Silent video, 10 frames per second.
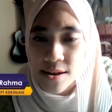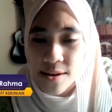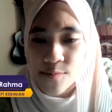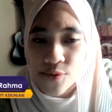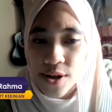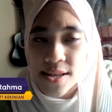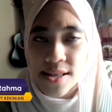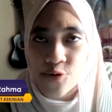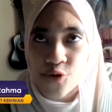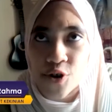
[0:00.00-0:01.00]
Hmm, dari
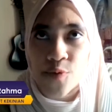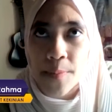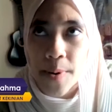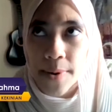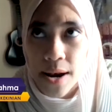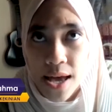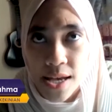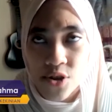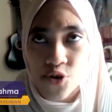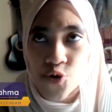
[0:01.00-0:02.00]
tahun
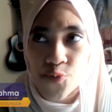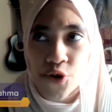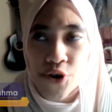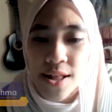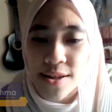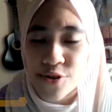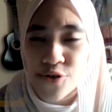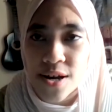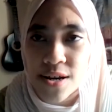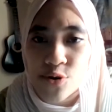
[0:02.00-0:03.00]
2018 terus modalnya tuh
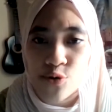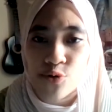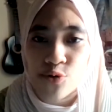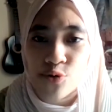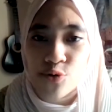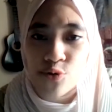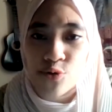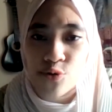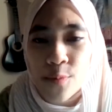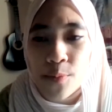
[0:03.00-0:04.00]
karena dulu kan
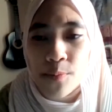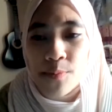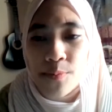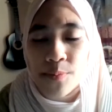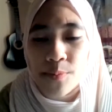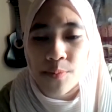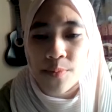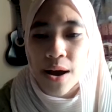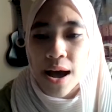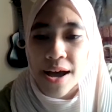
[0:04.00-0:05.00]
belum
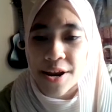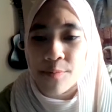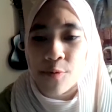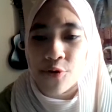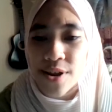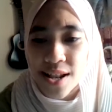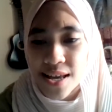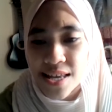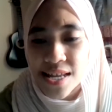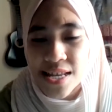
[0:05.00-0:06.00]
ada modal ya
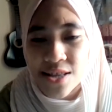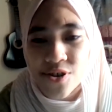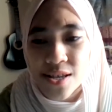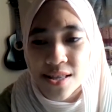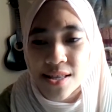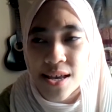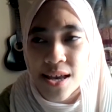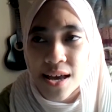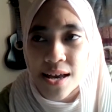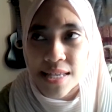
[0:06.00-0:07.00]
jadi itu
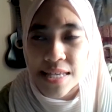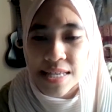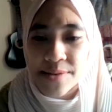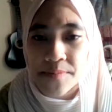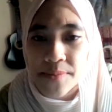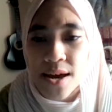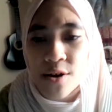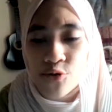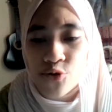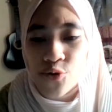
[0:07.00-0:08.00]
uh, eh, sistemnya
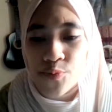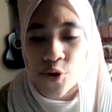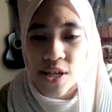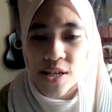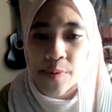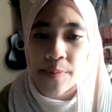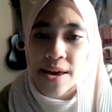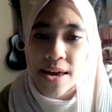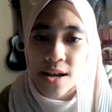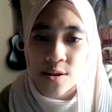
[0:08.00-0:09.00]
aku tuh proses
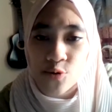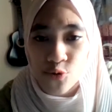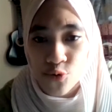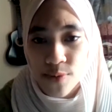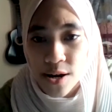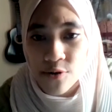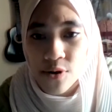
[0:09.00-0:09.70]
pembayaran dulu baru